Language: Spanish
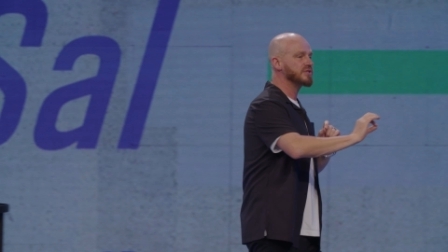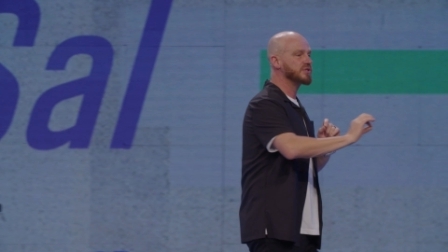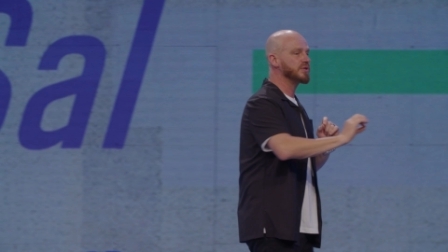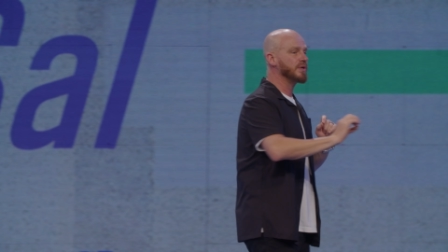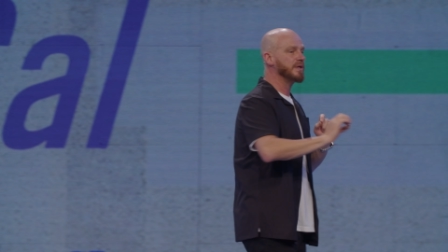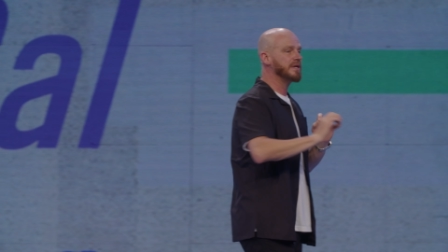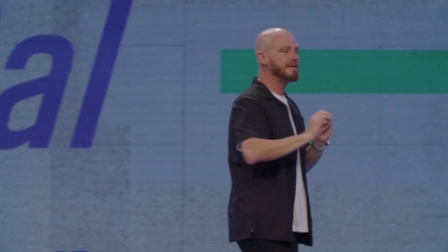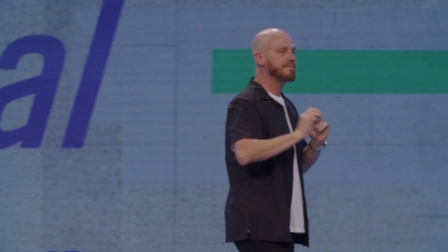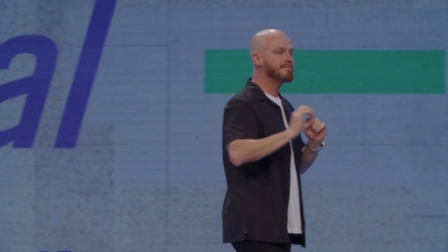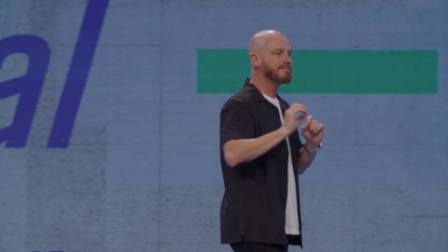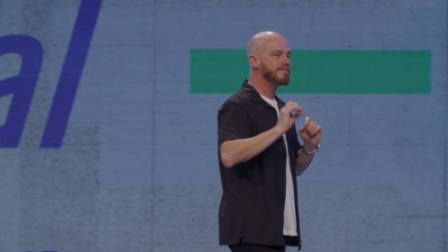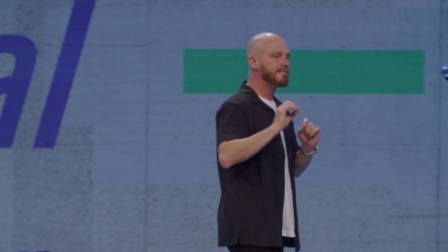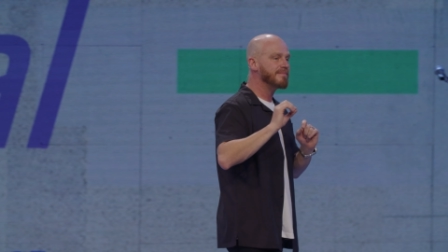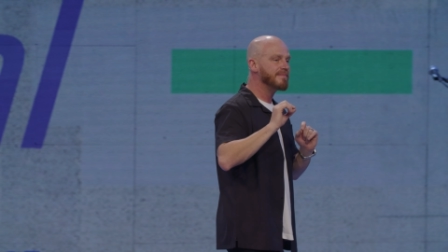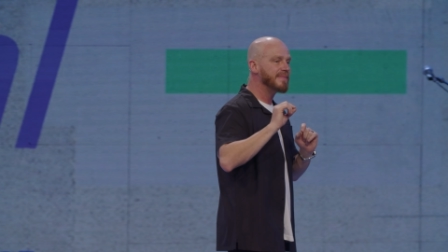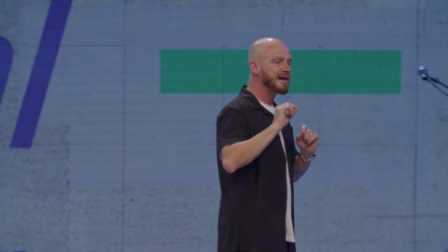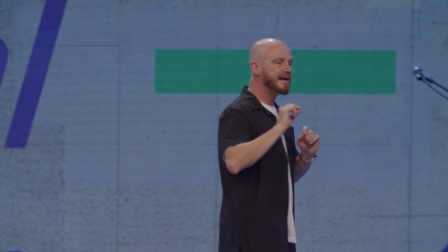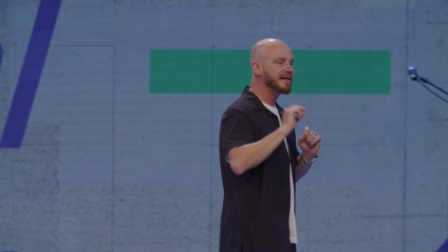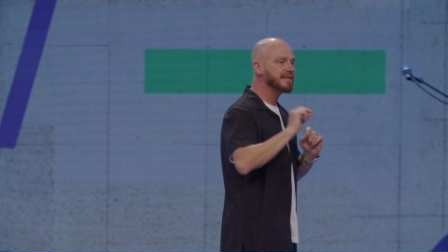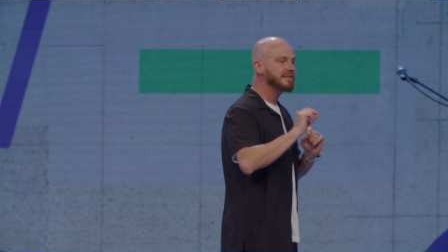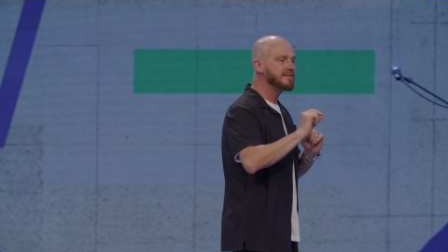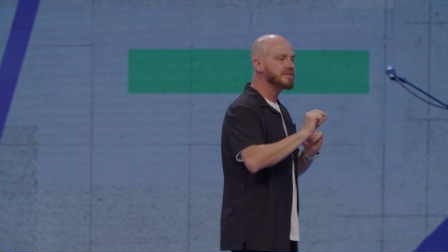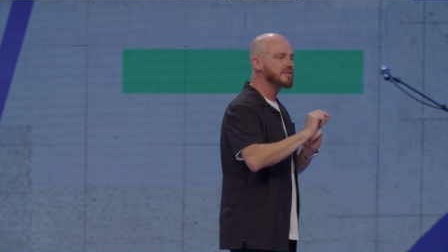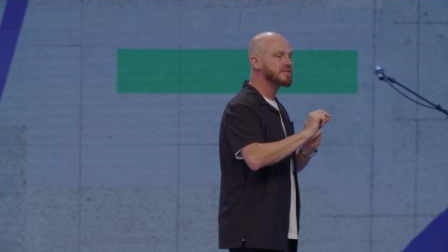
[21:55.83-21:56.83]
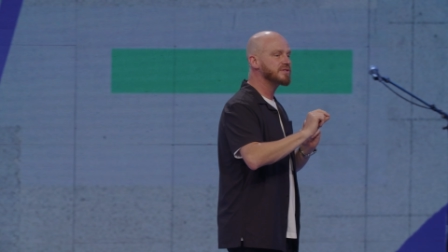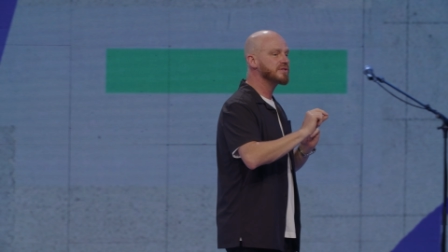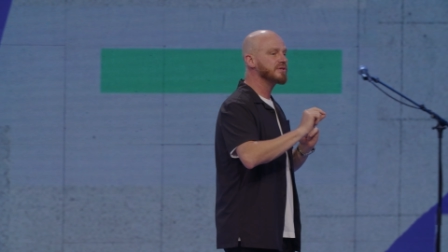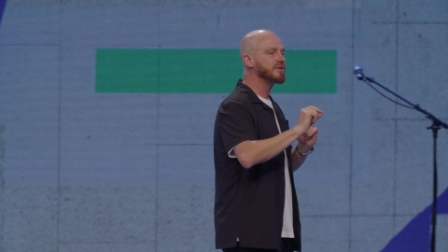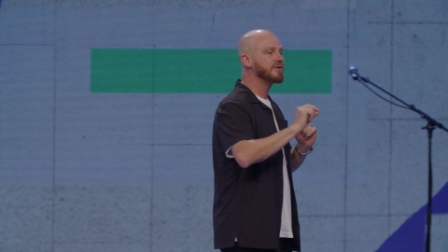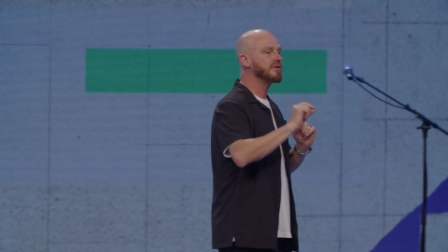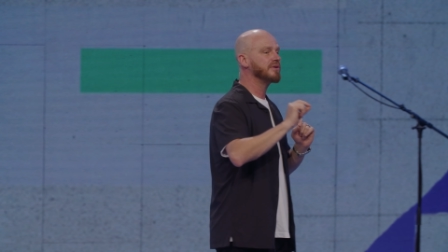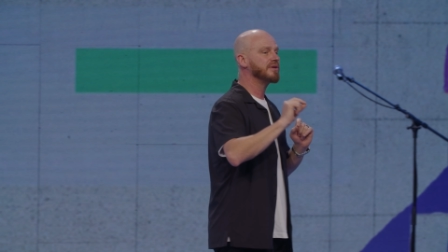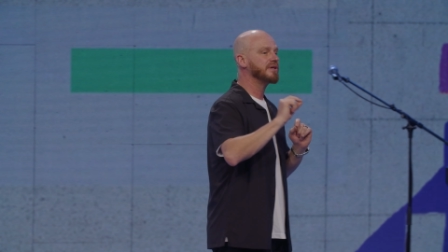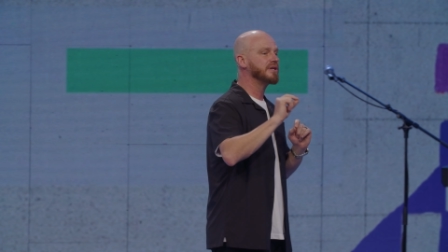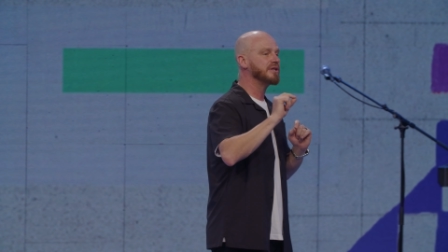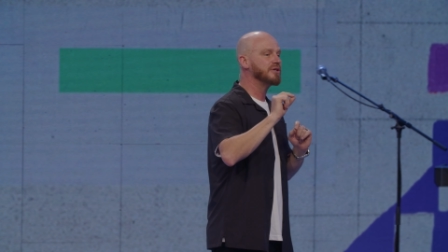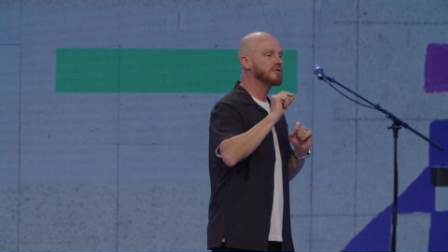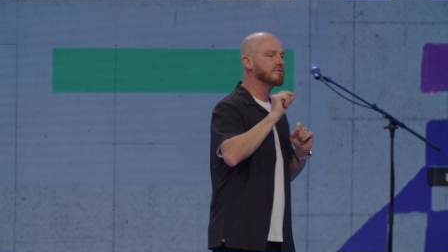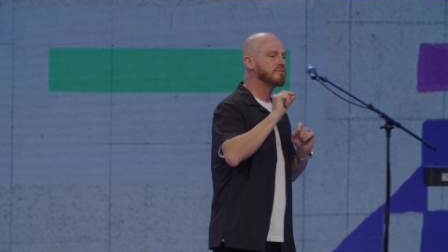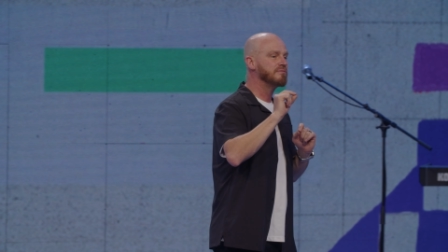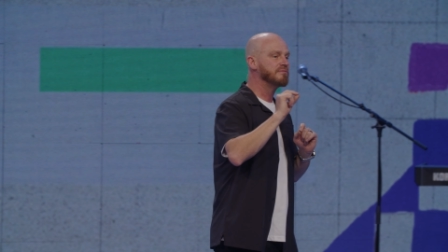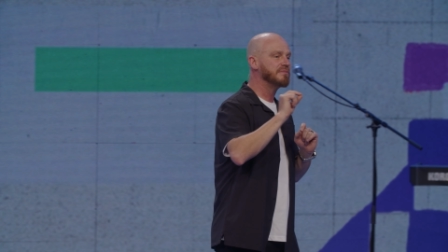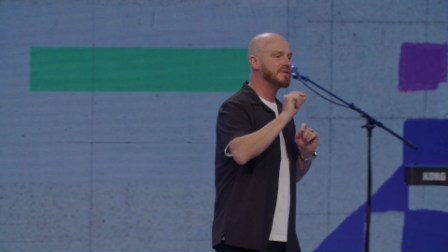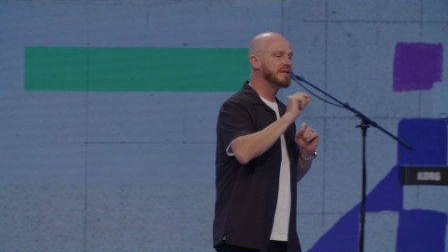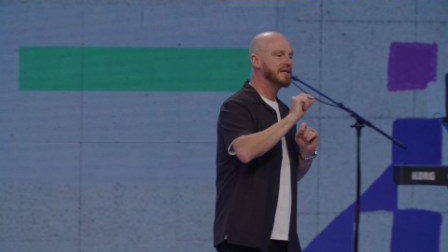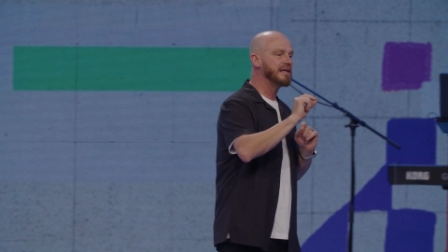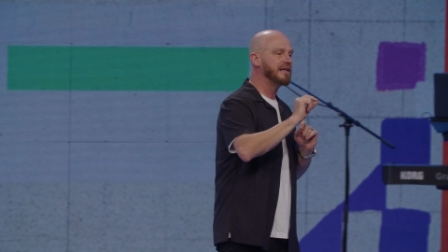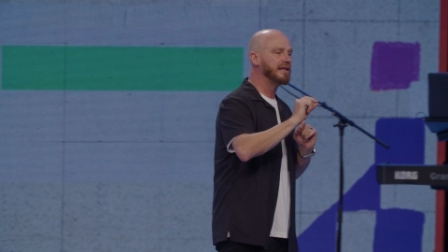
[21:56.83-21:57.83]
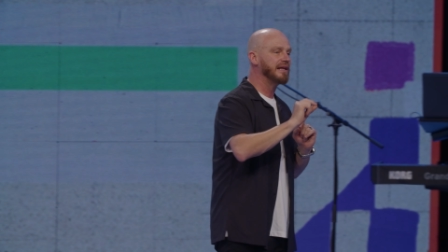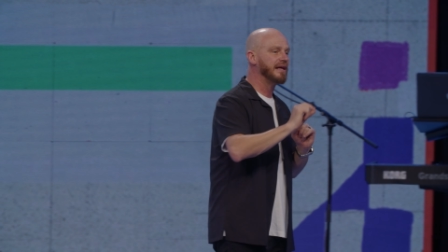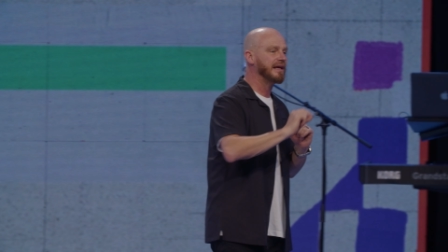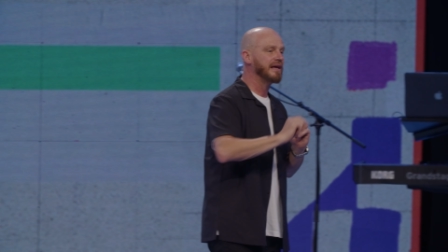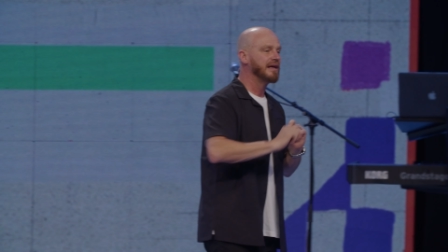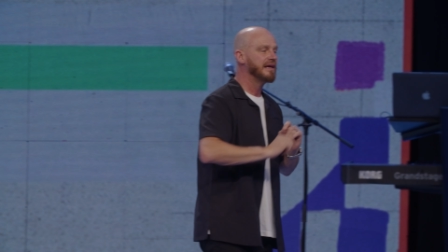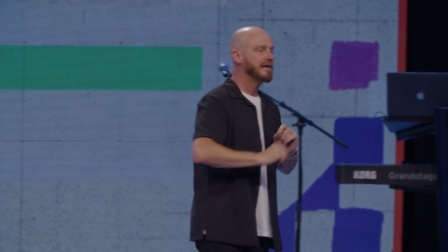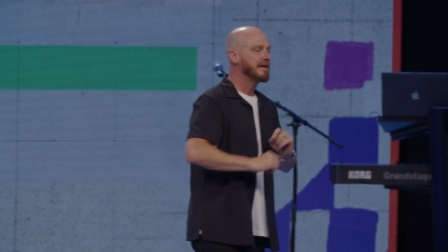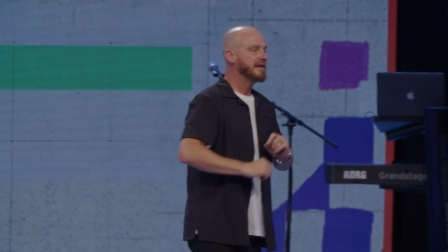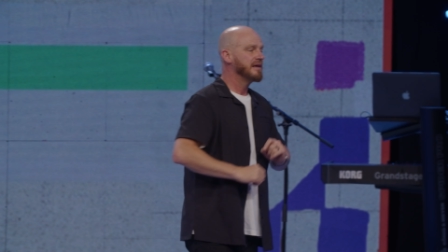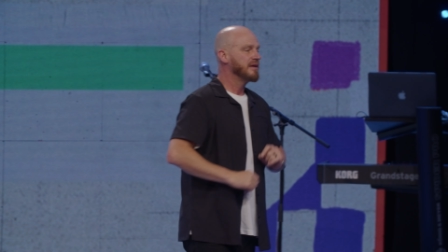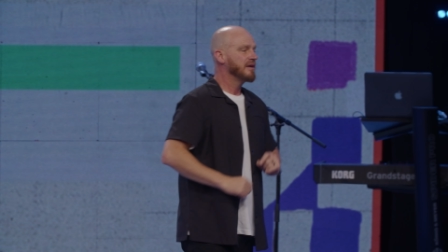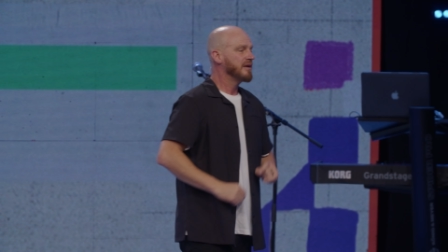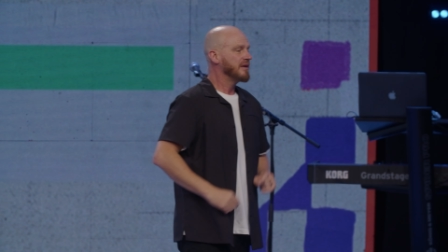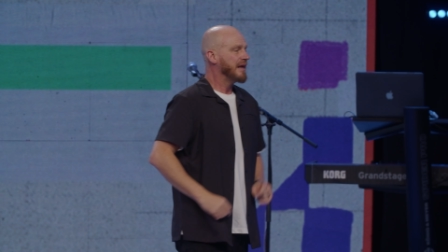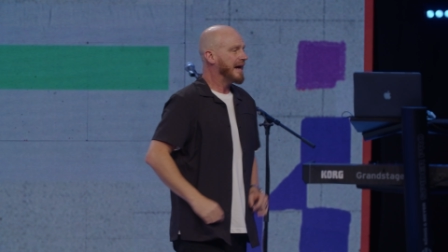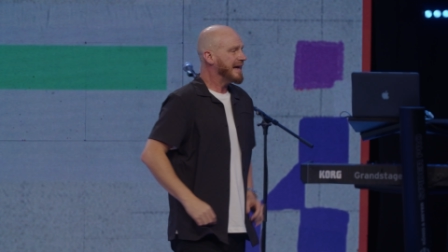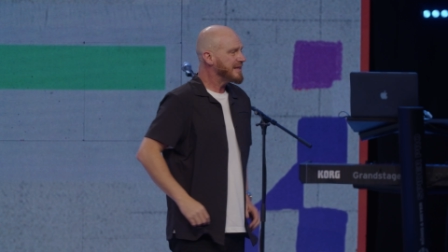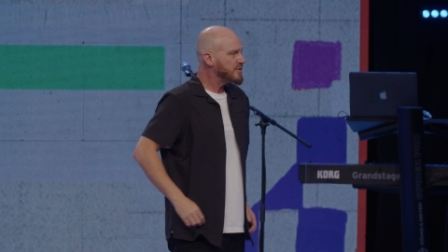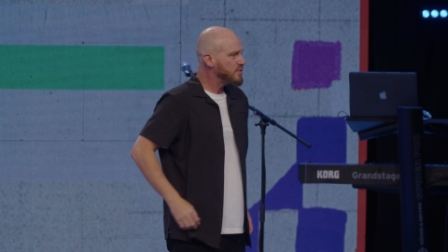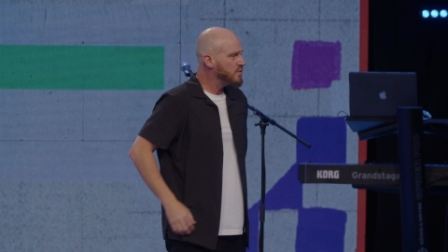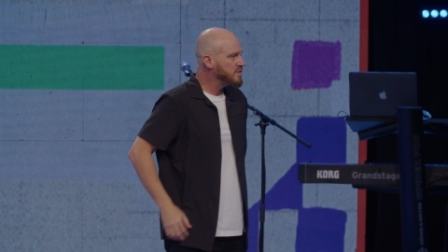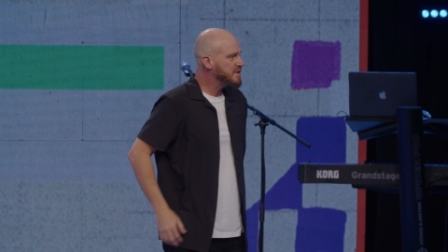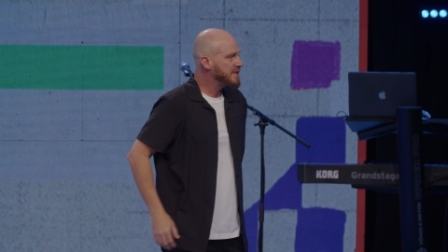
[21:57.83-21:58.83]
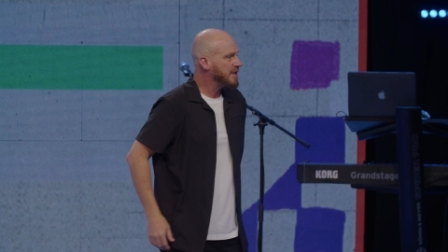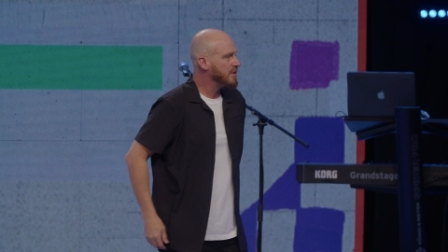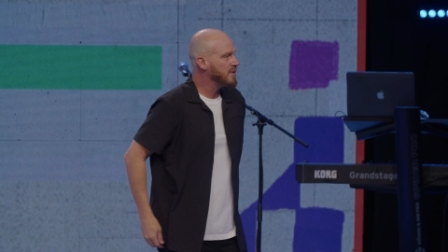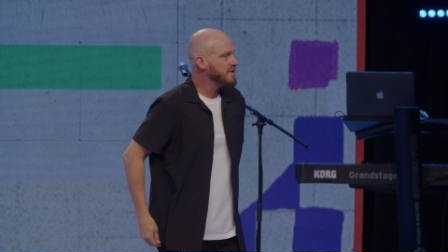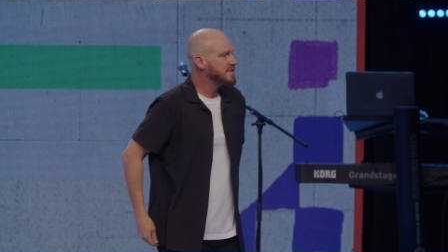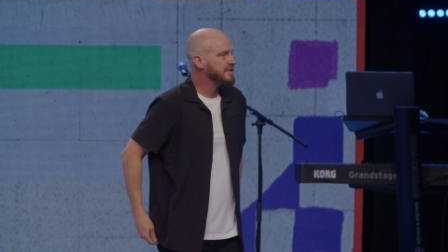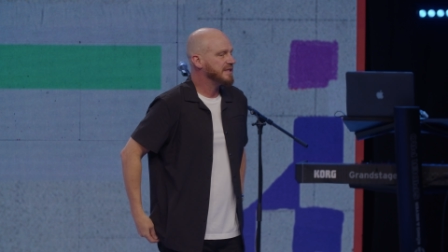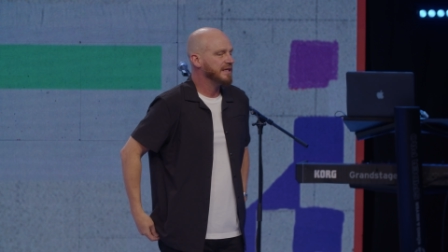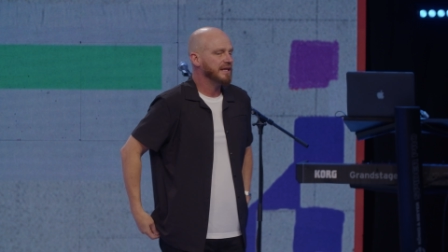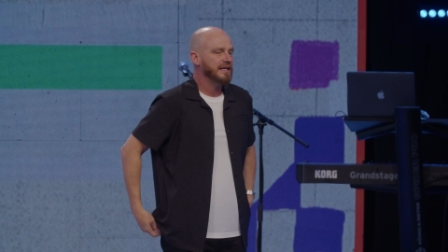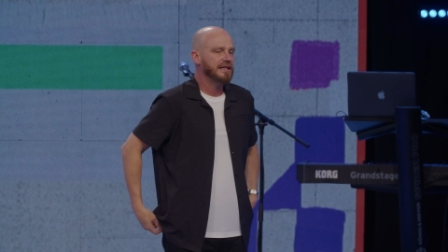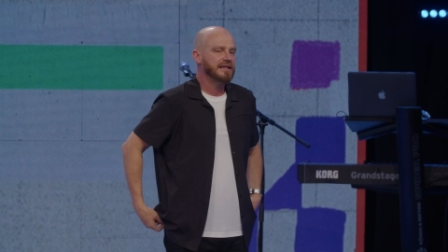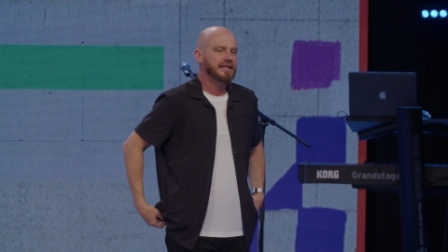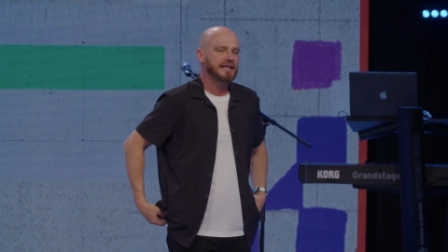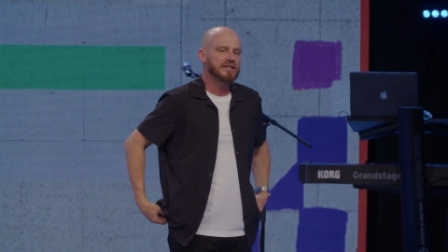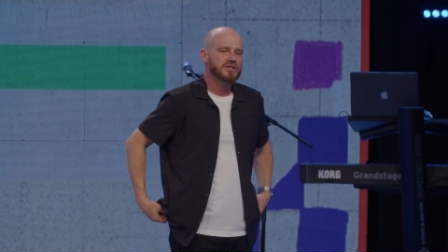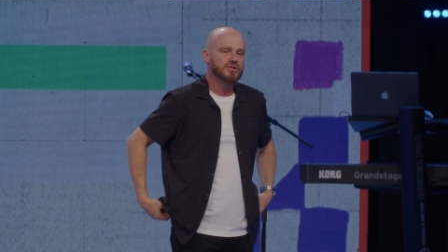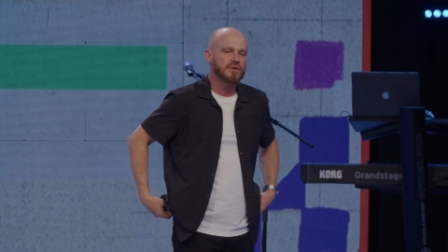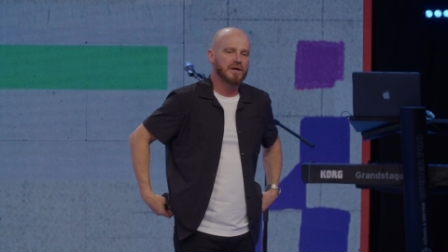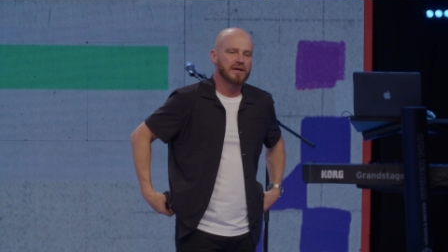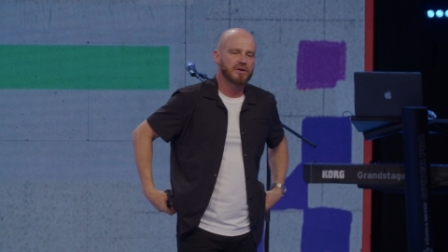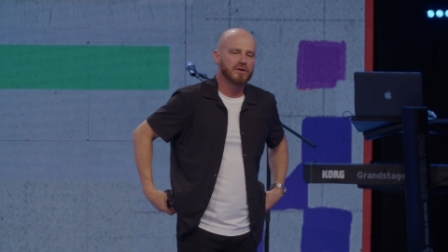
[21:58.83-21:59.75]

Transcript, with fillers: Soy manso y humilde. ¿Ha escuchado usted el dicho